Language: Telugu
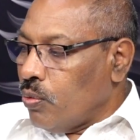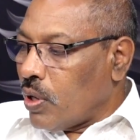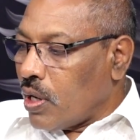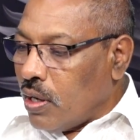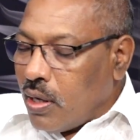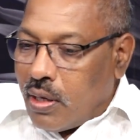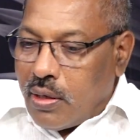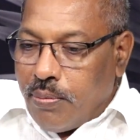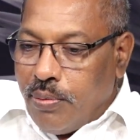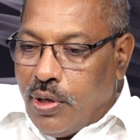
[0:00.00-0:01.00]
ఒక
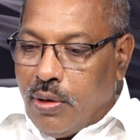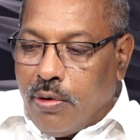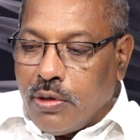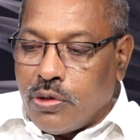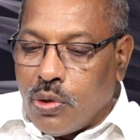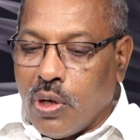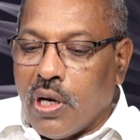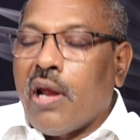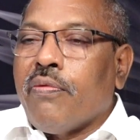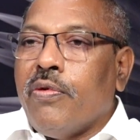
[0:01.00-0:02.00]
మీ చెరొక
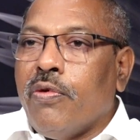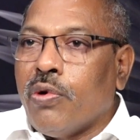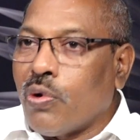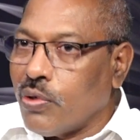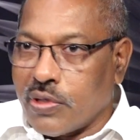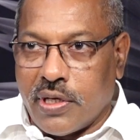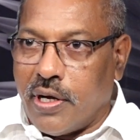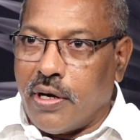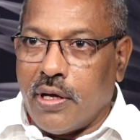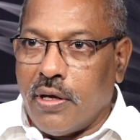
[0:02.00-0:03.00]
నలభై ఓట్లు
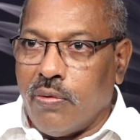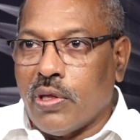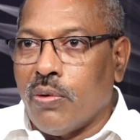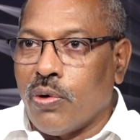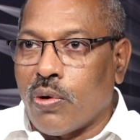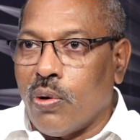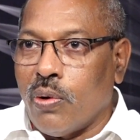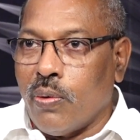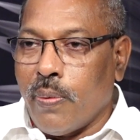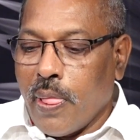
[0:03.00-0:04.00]
వస్తున్నాయండి వంద
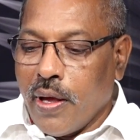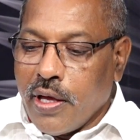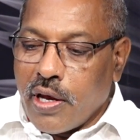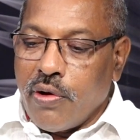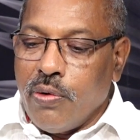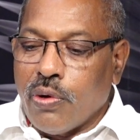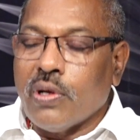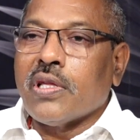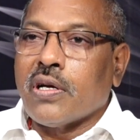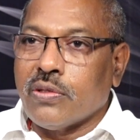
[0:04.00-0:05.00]
ఓట్లలో ఇరవై ఓట్లు
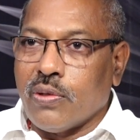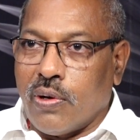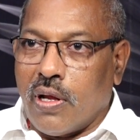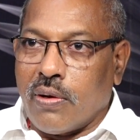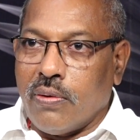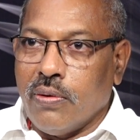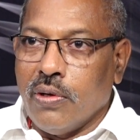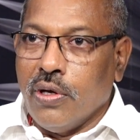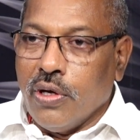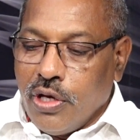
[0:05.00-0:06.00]
తటస్థులు ఉన్నారు
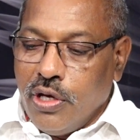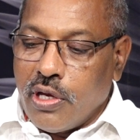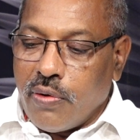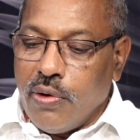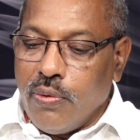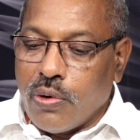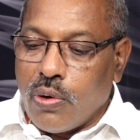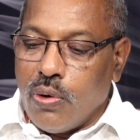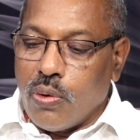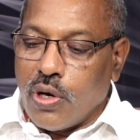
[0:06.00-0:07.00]
ఈ ఇరవై
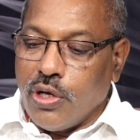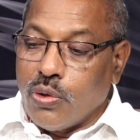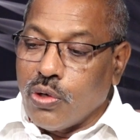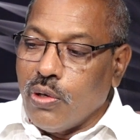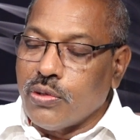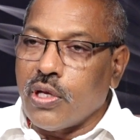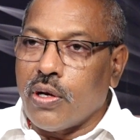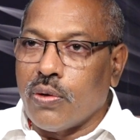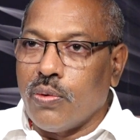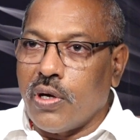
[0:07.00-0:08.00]
ఓట్లలో కూడా ఎటు గెలుస్తారు
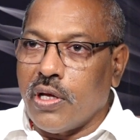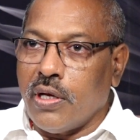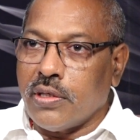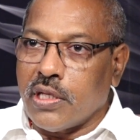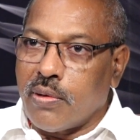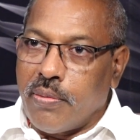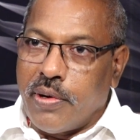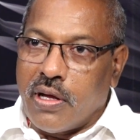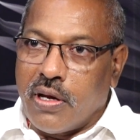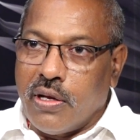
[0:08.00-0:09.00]
అనుకుంటే చంద్రబాబు
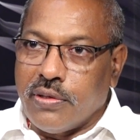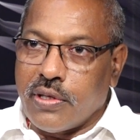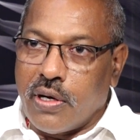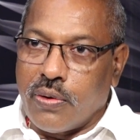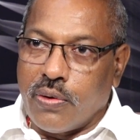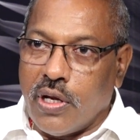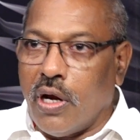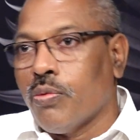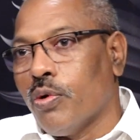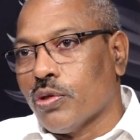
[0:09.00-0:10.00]
నాయుడు గారు గెలుస్తారు అనుకుంటే
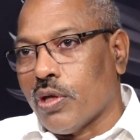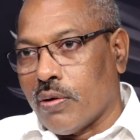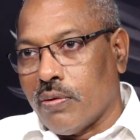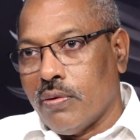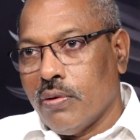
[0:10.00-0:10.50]
అటు మొగ్గుతారు